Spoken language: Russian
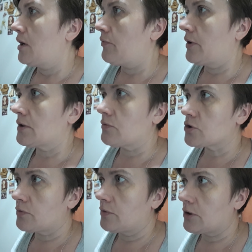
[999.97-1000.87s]
Поэтому,
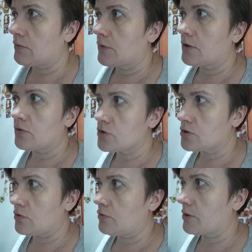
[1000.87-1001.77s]
чтобы мне это мне надо тоже
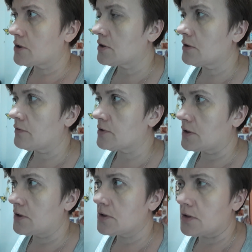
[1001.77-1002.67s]
сто процентов
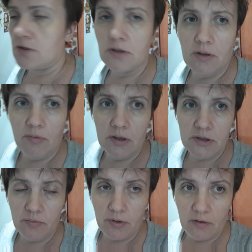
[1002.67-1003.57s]
садиться и
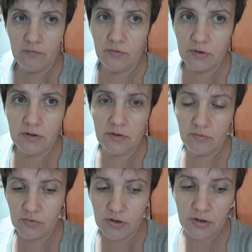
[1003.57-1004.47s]
заниматься прям вот э,
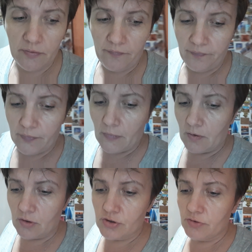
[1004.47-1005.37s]
уже.
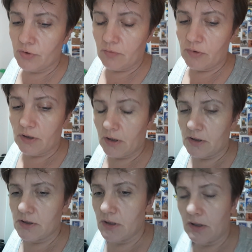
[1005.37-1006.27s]
Потому что сегодня мы так и
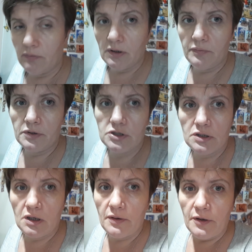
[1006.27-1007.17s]
не сели, Эмиля
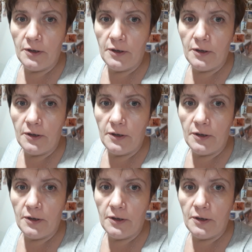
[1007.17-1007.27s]
пришла,